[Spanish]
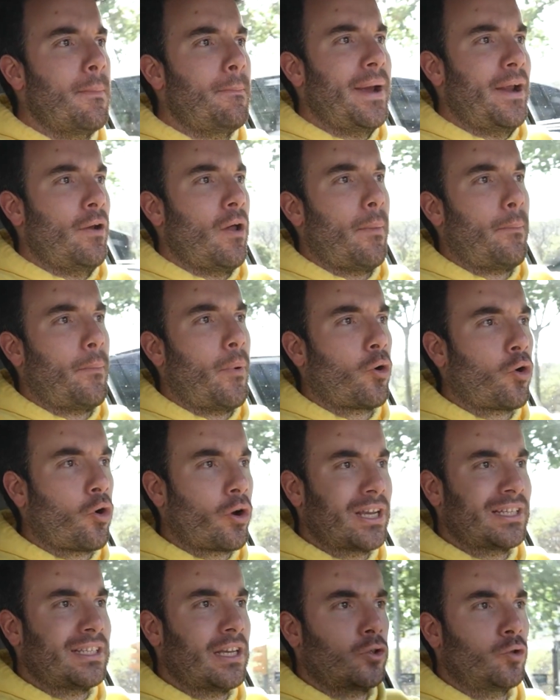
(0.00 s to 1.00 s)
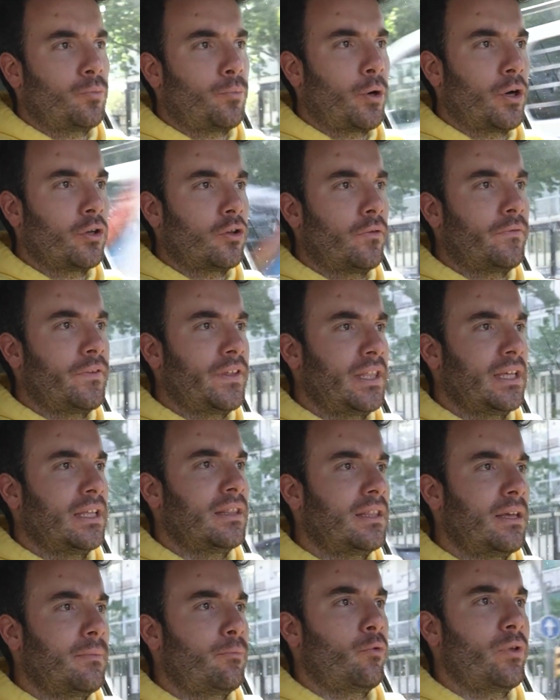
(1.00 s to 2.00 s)
pero a poco que seas un poquito
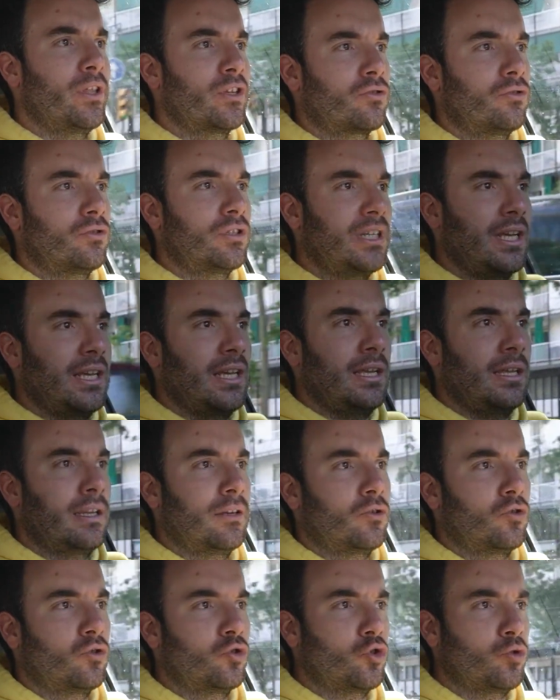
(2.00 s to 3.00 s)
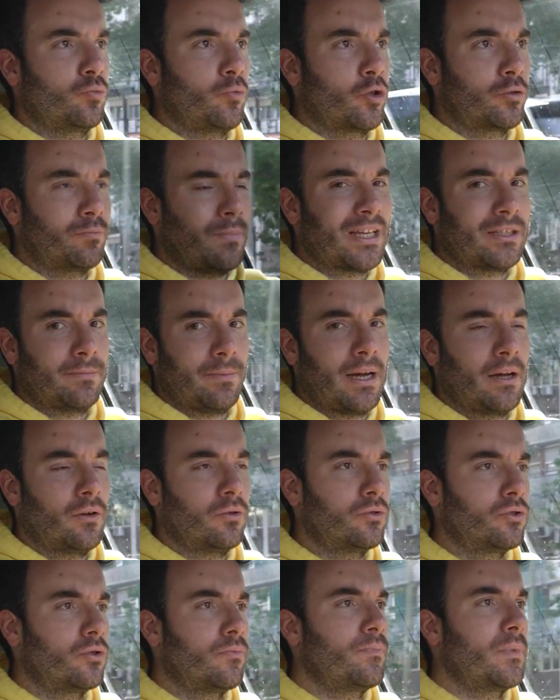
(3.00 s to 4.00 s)
eficiente puedes conseguir consumos más
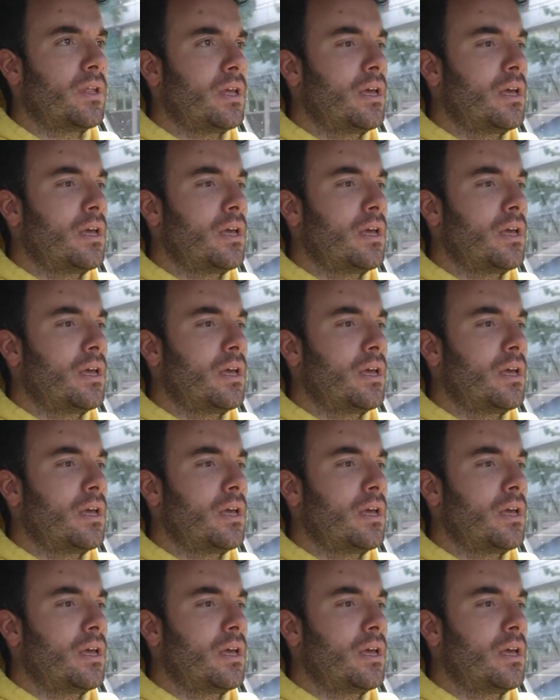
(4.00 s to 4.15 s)
bajos.